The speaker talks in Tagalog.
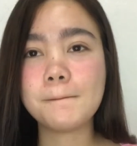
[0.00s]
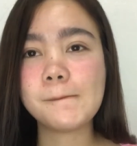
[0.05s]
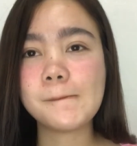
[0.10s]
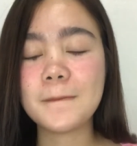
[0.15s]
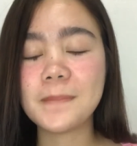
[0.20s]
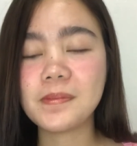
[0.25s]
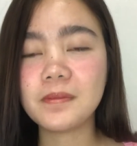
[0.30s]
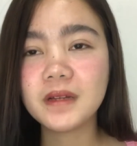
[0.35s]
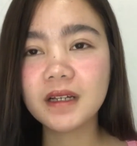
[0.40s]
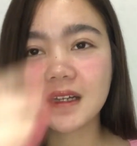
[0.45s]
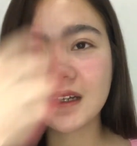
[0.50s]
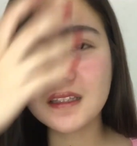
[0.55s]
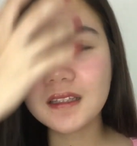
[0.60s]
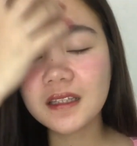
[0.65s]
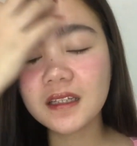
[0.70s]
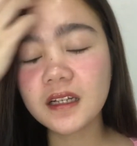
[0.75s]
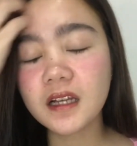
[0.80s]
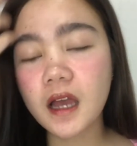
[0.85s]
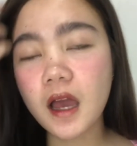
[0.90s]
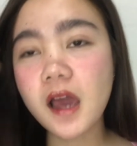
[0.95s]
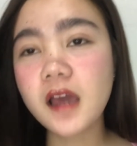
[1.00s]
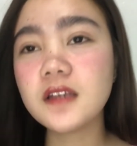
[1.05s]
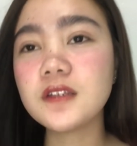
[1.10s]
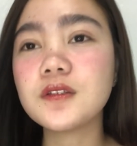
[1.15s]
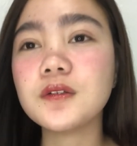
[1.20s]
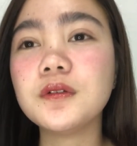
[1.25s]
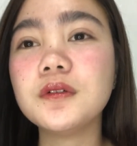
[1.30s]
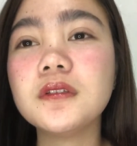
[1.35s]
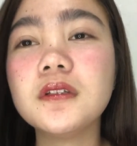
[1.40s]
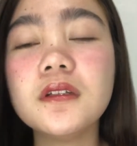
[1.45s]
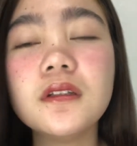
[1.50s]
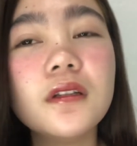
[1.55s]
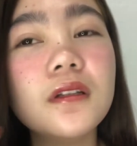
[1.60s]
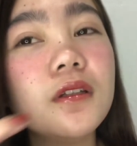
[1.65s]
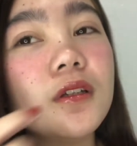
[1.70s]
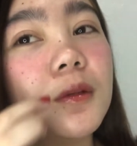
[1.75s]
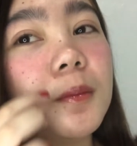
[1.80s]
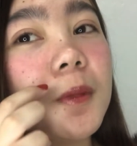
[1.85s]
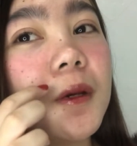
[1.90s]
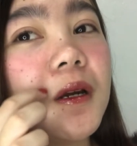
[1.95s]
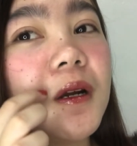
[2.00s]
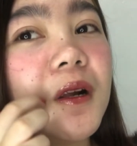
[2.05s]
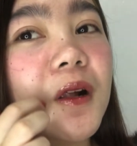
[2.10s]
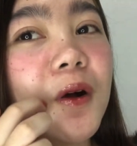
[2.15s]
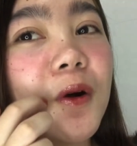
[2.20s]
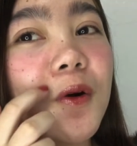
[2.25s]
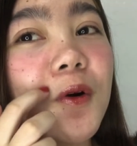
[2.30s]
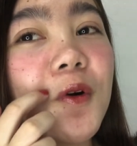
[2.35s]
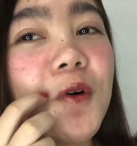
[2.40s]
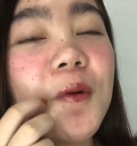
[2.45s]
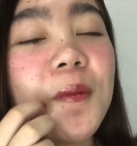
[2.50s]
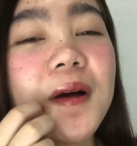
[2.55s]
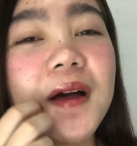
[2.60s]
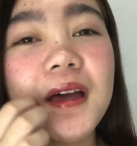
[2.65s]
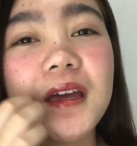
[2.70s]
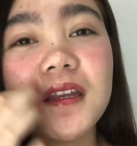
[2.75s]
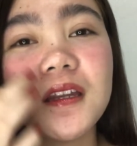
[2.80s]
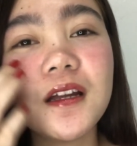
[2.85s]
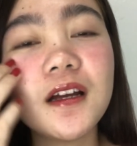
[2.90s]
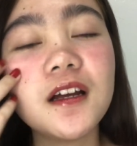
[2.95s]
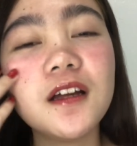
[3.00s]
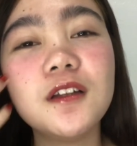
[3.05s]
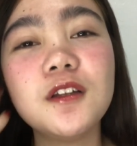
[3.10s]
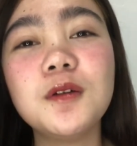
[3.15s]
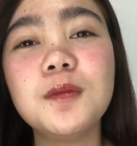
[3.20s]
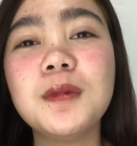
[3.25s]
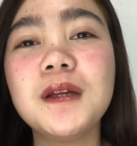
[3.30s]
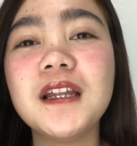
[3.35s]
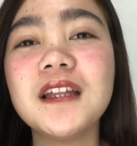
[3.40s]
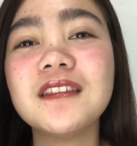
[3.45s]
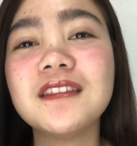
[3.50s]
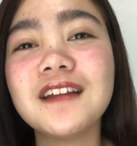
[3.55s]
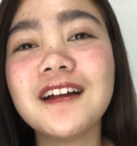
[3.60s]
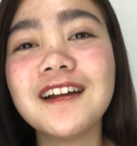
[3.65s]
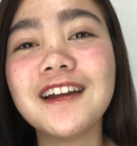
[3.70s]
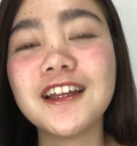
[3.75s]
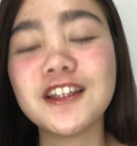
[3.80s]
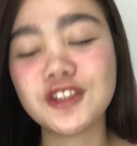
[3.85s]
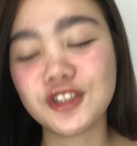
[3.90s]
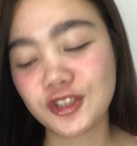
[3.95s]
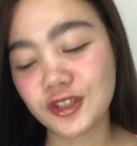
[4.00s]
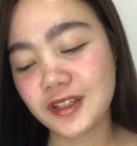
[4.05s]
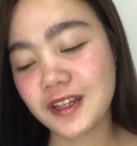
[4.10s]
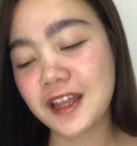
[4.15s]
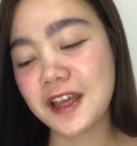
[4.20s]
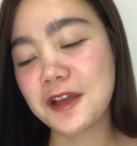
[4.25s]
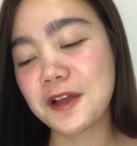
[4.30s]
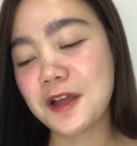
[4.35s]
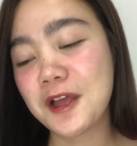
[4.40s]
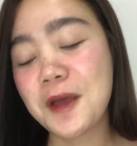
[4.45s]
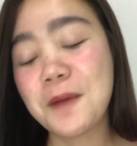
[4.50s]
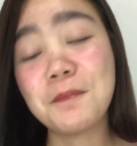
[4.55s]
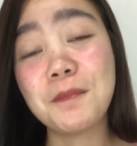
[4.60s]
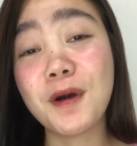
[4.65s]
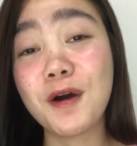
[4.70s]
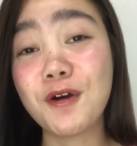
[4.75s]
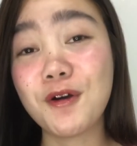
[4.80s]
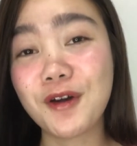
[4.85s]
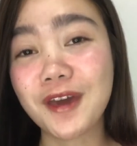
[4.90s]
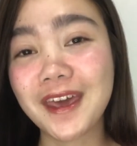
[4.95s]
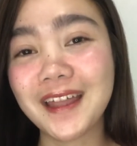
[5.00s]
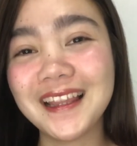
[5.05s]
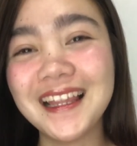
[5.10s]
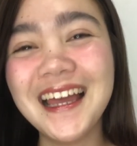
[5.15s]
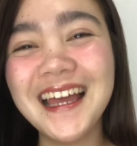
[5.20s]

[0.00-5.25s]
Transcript: Maganda guys. O, oh, tingnan nyo. Parang akong kumain ng ano, balat ng lechon na ma-oil.